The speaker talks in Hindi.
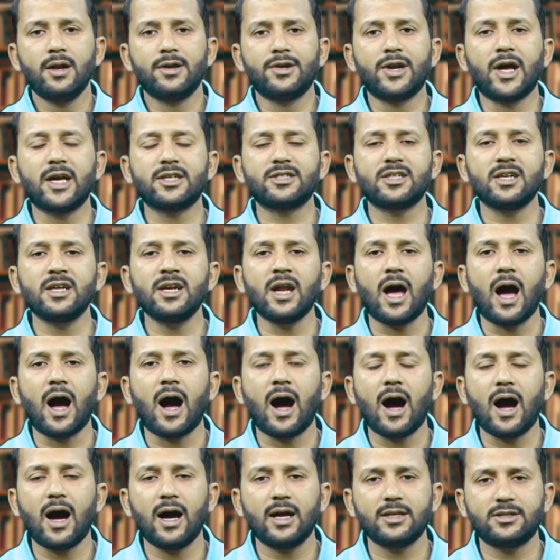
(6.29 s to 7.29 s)
नाजिन
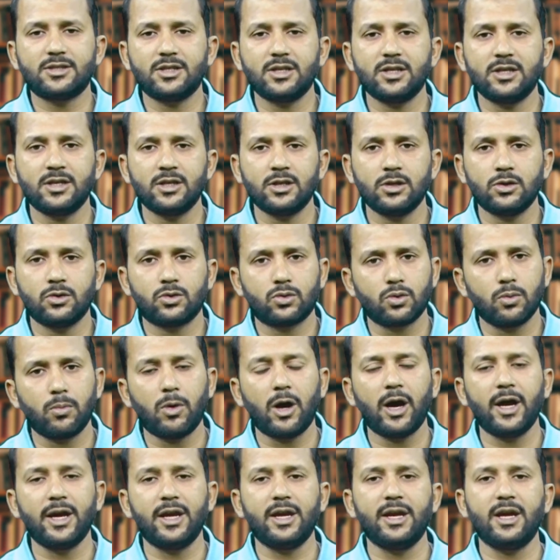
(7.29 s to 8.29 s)
आज
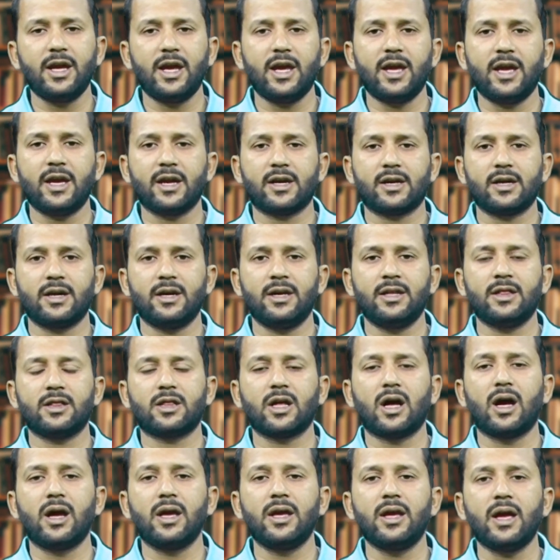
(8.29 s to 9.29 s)
सुबह ही एक
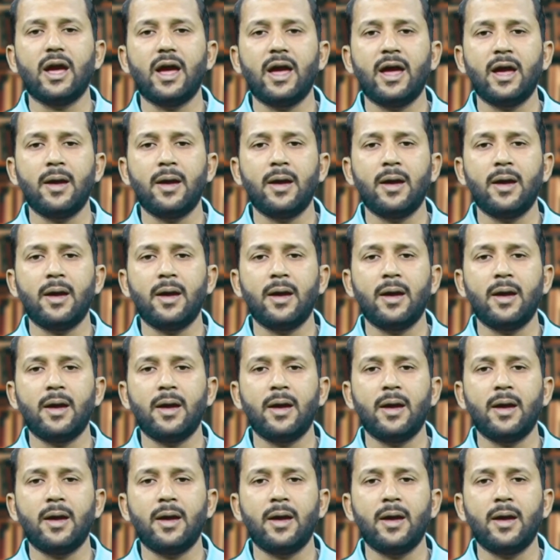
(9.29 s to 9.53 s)
इंतहाई